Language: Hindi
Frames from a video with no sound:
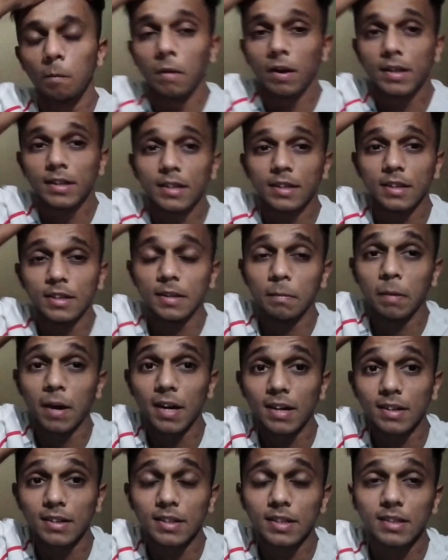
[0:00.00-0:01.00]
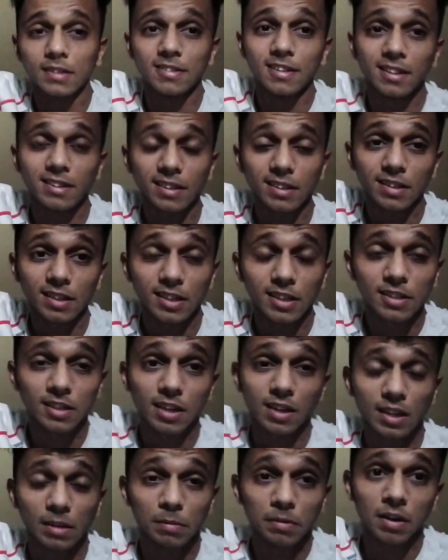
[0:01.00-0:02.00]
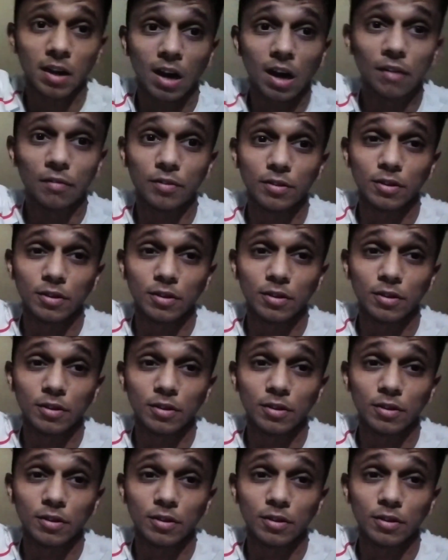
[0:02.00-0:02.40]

था वो तो भाई बारगेनिंग चलती रही तकरीबन